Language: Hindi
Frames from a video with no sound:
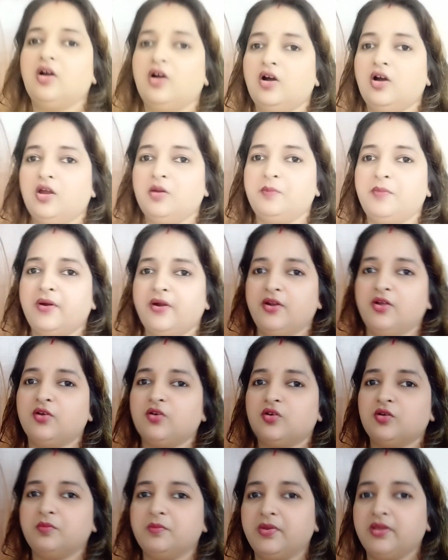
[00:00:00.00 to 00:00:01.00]
और बड़ों
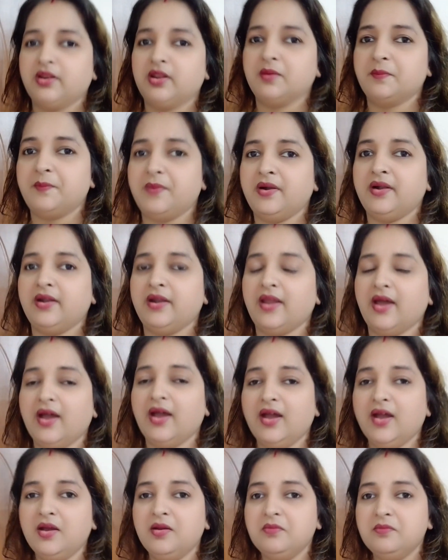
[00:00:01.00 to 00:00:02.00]
को मेरा
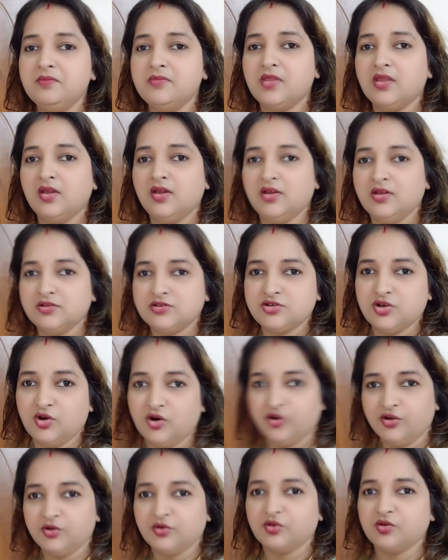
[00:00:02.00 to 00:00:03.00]
प्रणाम
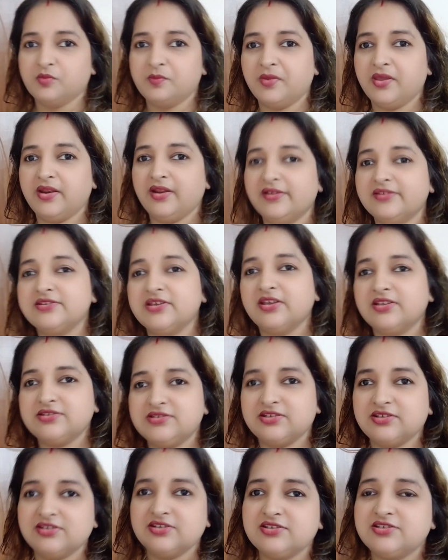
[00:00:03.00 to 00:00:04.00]
छोटों को मेरा जय
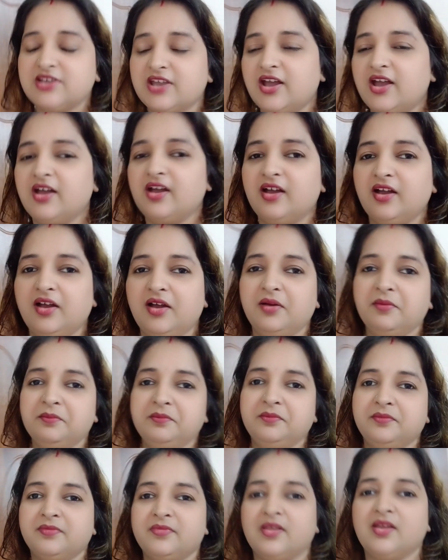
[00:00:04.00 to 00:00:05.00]
श्री श्याम
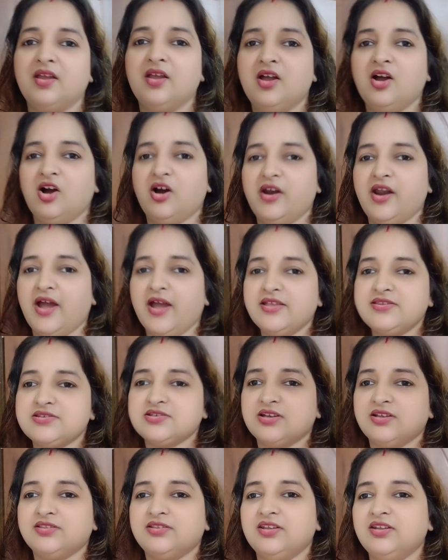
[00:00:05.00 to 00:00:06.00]
और आज
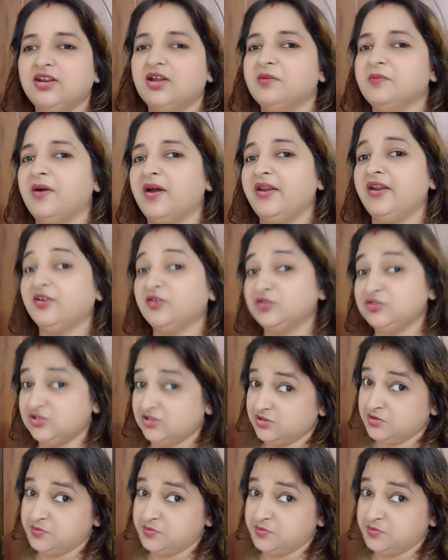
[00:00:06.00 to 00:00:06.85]
का दिन हमारा कुछ इस